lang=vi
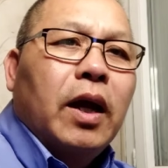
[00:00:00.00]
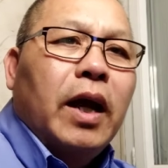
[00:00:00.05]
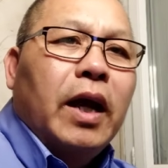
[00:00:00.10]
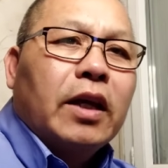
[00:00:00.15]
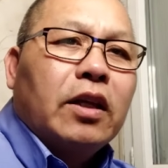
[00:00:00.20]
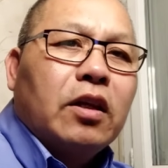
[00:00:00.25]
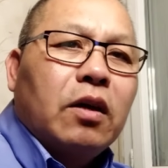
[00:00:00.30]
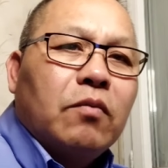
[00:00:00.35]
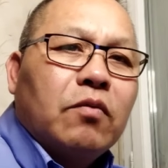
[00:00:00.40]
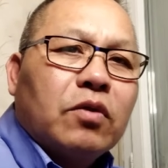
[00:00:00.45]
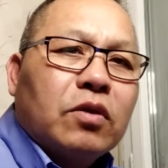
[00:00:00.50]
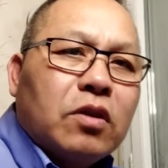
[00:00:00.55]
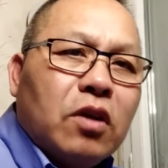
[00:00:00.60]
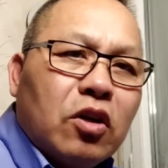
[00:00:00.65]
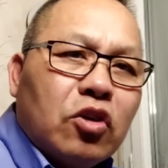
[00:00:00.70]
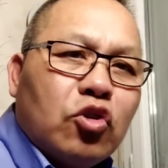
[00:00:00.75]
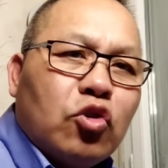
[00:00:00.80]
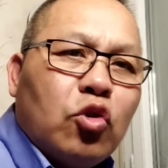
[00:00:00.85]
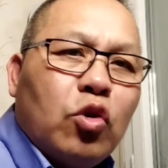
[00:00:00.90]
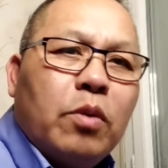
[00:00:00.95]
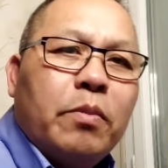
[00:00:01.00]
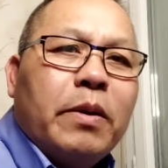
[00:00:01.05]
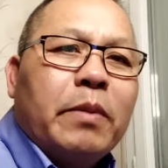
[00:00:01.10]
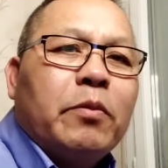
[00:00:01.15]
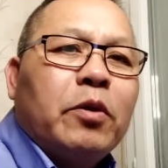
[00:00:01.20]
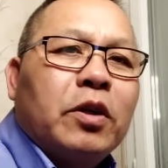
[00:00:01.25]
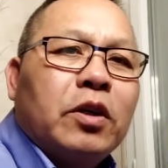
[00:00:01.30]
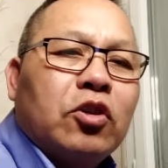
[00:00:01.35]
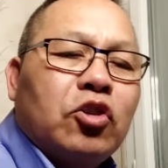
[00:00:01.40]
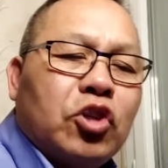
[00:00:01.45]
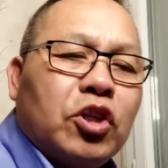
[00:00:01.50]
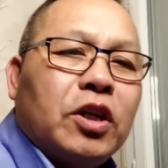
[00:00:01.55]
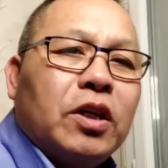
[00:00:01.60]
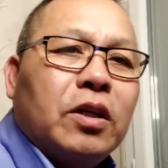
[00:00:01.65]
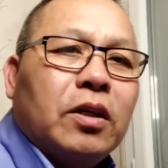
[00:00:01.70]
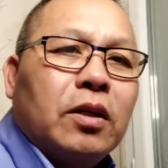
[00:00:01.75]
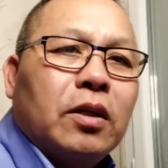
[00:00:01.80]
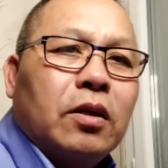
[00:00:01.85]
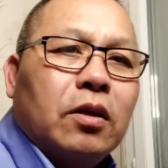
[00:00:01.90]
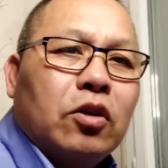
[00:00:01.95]
ai cho mù cho sửa mà muốn
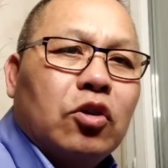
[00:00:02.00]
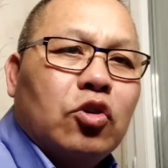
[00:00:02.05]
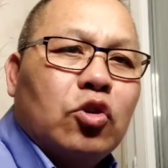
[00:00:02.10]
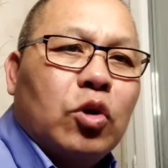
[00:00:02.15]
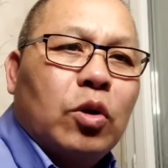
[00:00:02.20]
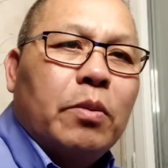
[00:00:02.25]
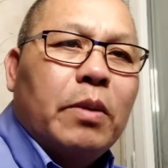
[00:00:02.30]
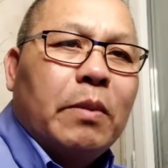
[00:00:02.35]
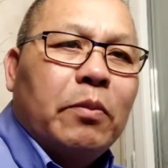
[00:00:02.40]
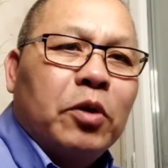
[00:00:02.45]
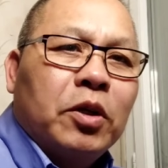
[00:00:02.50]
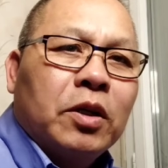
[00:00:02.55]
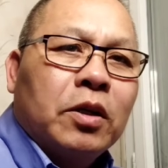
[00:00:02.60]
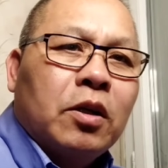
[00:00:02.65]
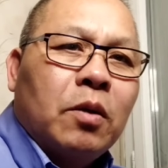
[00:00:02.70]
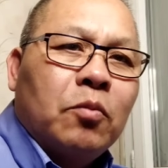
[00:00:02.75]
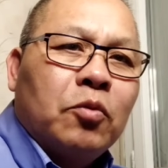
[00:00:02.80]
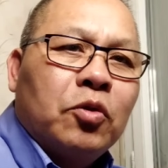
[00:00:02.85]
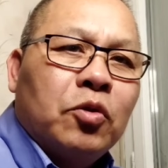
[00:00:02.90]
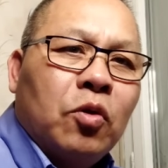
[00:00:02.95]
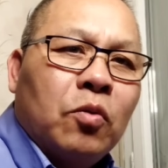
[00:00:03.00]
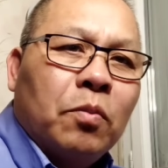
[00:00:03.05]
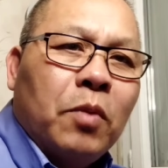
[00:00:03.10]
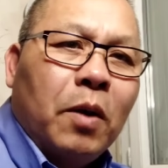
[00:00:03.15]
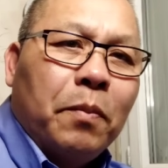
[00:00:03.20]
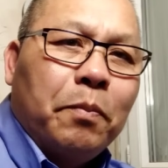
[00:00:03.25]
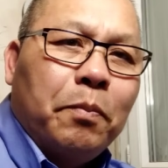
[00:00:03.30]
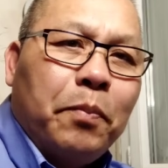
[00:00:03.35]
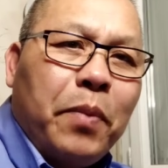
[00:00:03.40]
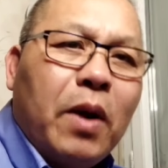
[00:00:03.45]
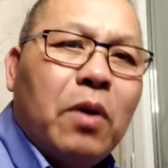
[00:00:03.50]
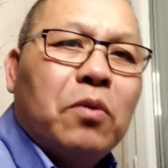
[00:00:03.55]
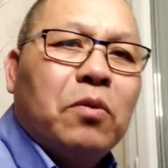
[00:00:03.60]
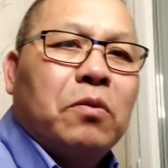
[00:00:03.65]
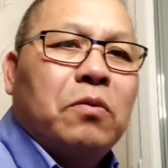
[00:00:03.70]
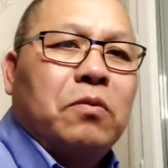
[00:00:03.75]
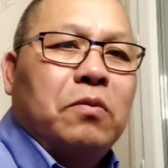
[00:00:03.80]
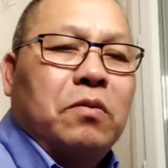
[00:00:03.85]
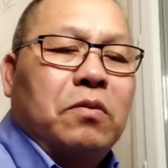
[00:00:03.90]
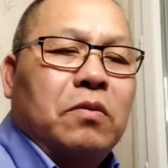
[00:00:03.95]
được sửa mà muốn cho mù dùng mỏ bao
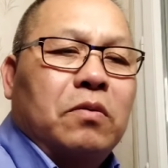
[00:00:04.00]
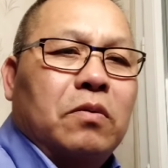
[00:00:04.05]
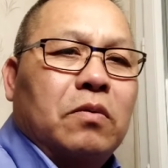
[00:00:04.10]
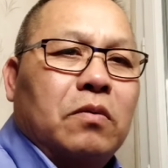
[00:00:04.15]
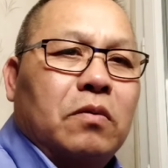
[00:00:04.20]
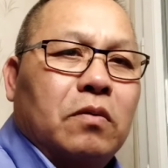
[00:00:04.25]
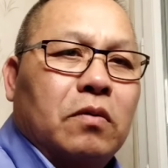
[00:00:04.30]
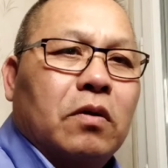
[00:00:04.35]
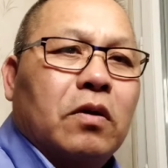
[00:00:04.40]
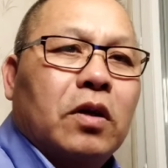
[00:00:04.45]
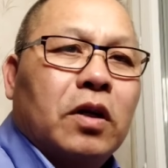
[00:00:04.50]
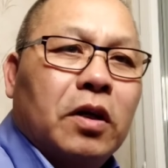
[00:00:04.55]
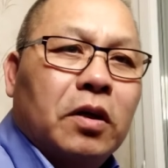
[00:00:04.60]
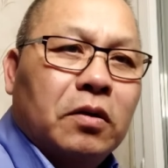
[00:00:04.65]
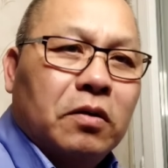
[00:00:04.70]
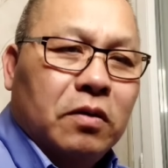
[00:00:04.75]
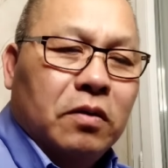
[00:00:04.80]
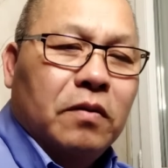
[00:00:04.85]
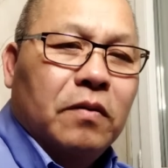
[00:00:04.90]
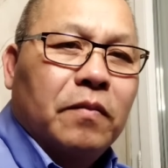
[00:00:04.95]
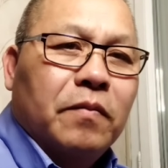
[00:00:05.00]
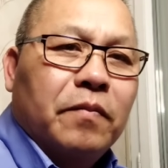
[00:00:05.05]
rồi